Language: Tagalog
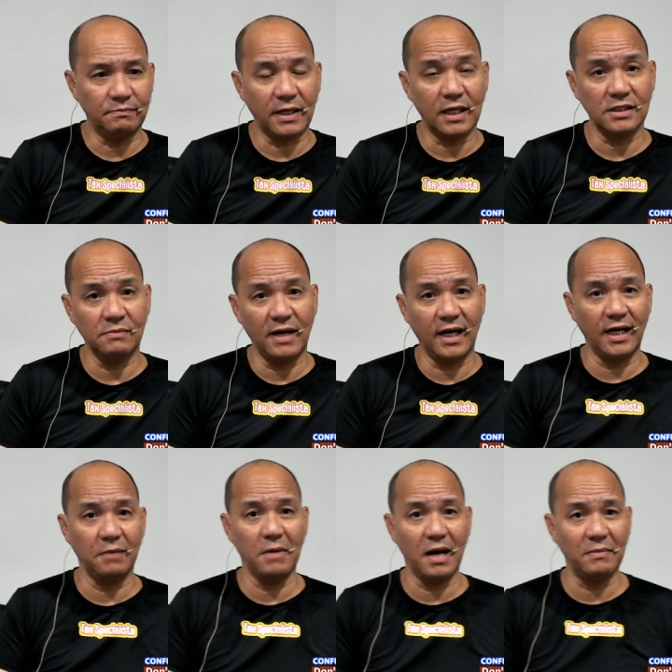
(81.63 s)
para sa mga
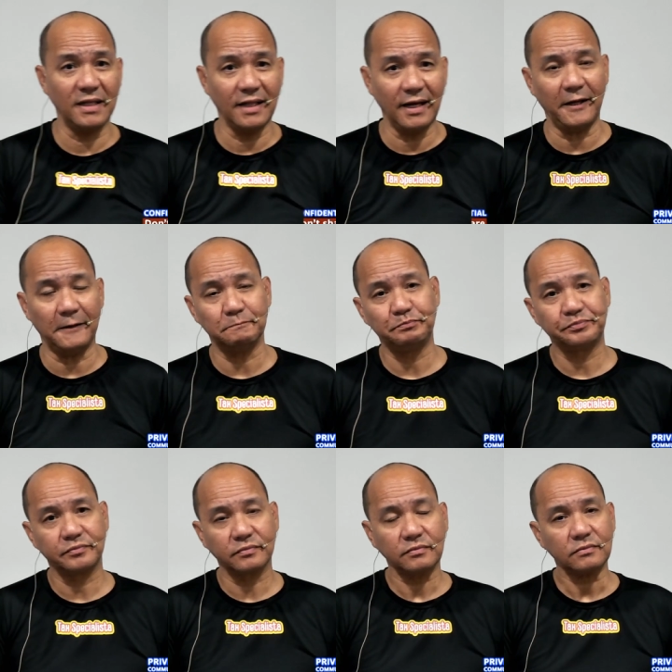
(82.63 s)
nagmamadali,
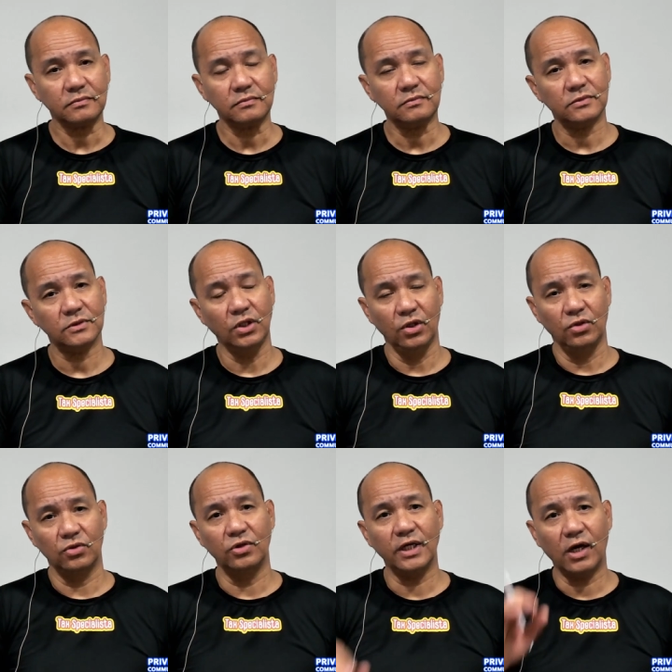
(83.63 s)

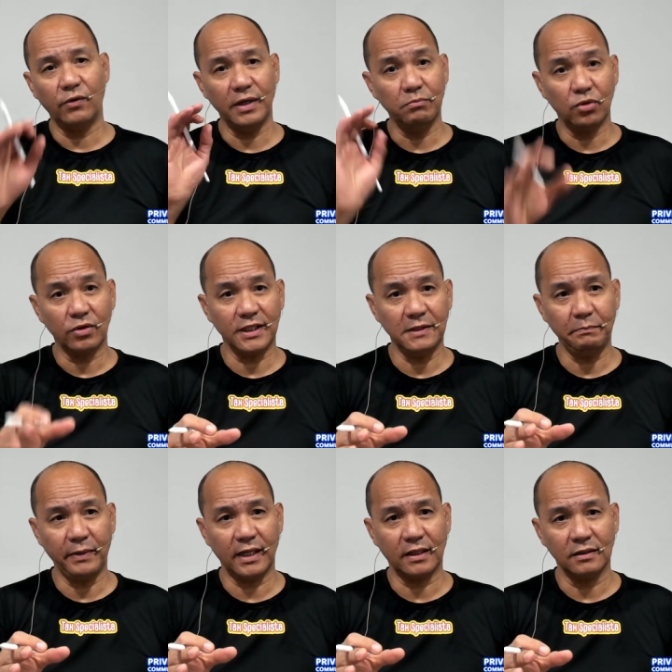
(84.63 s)
kung ikaw ay
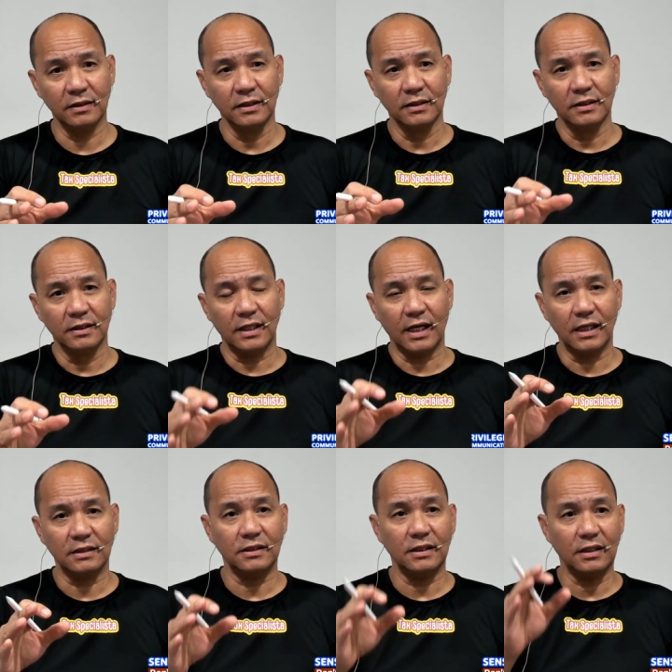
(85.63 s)
bookkeeper
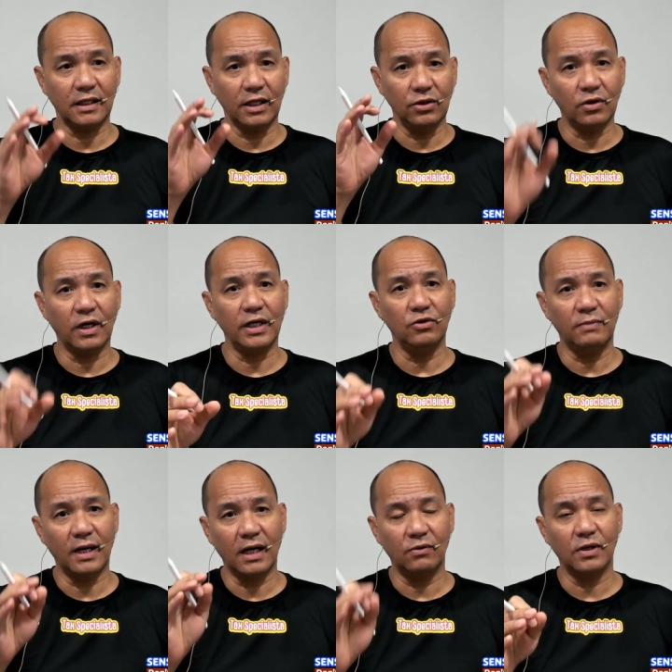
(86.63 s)
at kayo ay
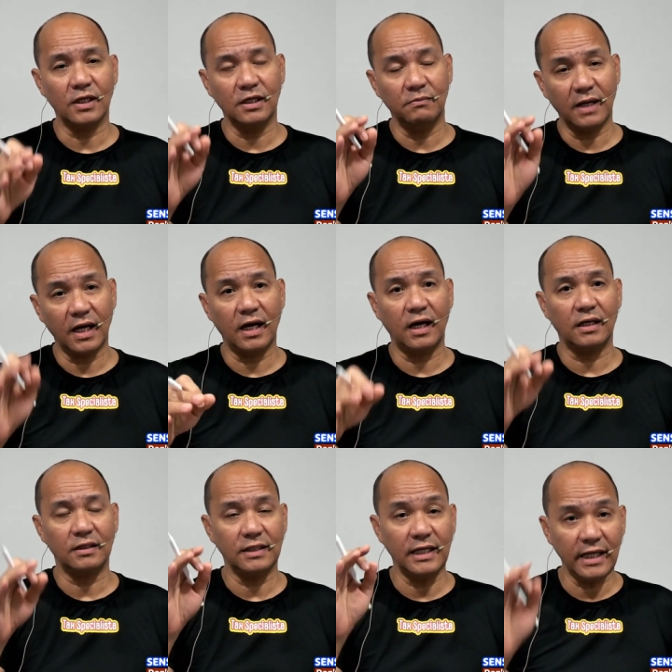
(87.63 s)
humahawak ng
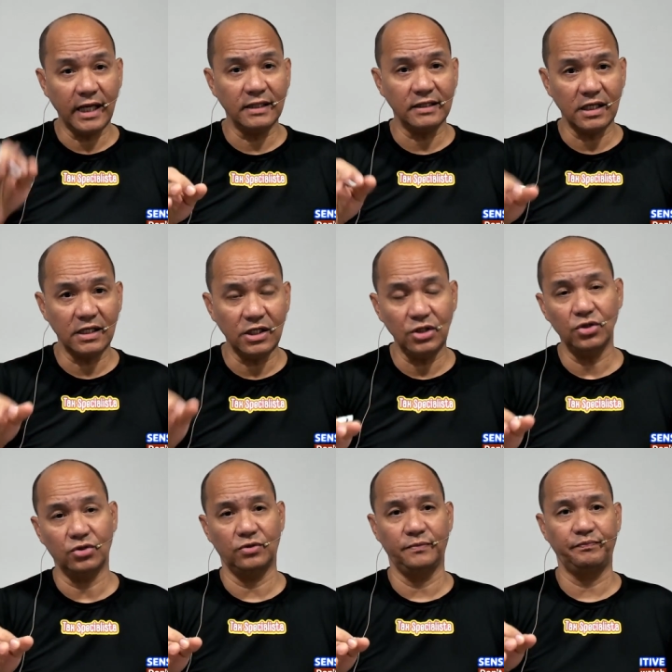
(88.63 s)
mga kliyente
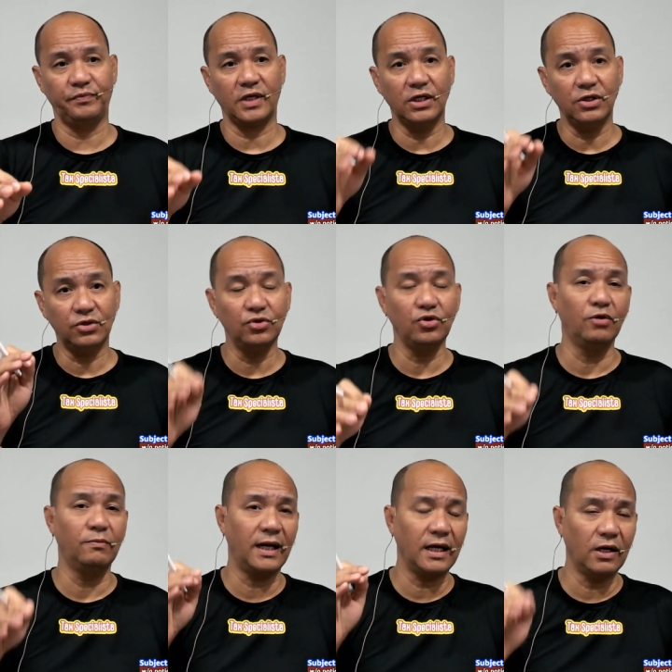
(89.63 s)
ninyo, kayo yung
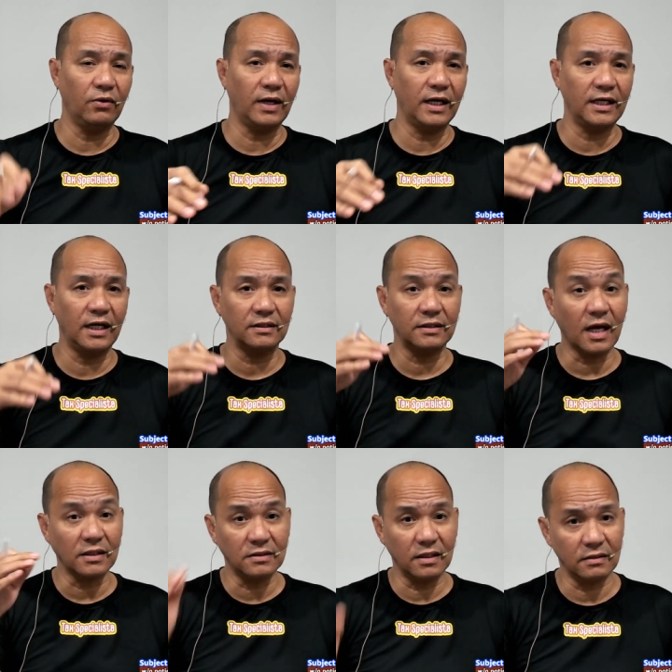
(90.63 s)
gumagawa ng
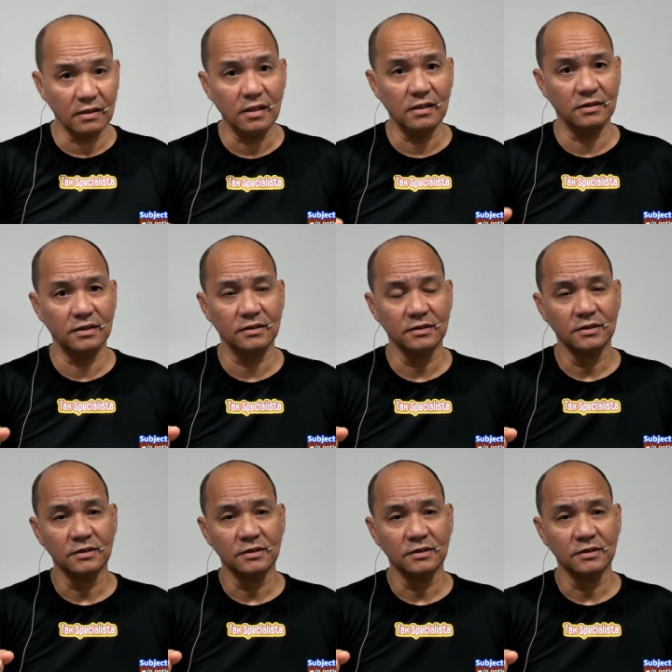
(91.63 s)
tax returns,